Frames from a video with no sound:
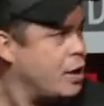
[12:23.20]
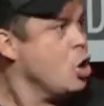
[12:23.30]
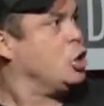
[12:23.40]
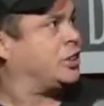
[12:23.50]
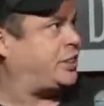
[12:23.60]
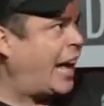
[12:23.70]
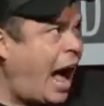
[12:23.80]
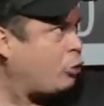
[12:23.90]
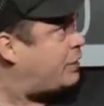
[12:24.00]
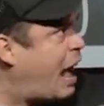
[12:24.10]
eu falei, céu,
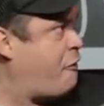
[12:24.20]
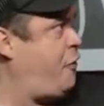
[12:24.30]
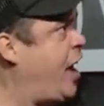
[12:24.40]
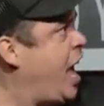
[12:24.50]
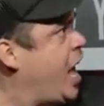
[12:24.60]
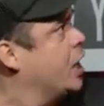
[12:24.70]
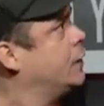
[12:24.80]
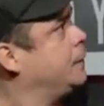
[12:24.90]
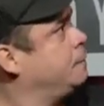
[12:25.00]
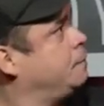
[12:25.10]

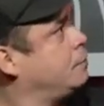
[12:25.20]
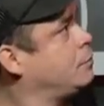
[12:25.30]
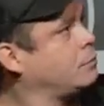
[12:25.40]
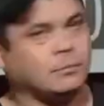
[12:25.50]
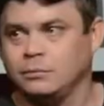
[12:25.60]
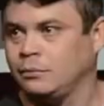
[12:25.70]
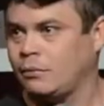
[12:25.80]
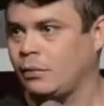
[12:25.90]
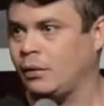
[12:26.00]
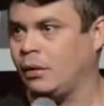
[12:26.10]
Davi!
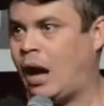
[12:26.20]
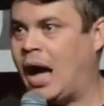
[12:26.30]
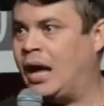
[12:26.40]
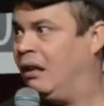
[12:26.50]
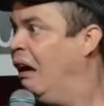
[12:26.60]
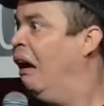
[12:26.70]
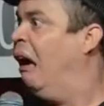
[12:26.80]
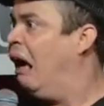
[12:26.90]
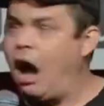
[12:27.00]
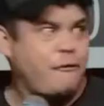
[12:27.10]
Aí ele,
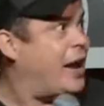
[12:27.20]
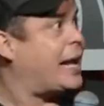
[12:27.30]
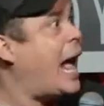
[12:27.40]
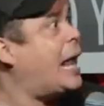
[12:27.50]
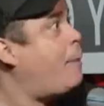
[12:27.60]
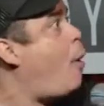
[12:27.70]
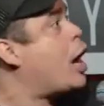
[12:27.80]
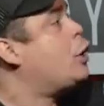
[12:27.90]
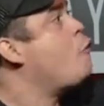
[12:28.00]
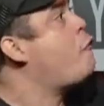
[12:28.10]
eu falei, cala a
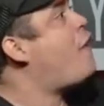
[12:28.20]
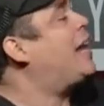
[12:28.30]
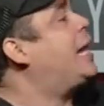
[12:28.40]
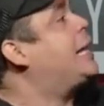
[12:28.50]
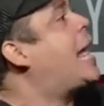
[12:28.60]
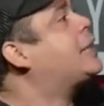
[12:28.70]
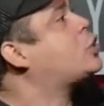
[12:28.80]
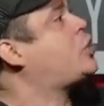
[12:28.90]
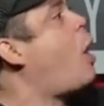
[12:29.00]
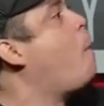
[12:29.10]
boca, não fala
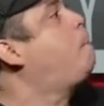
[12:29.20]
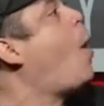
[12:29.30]
nada, seu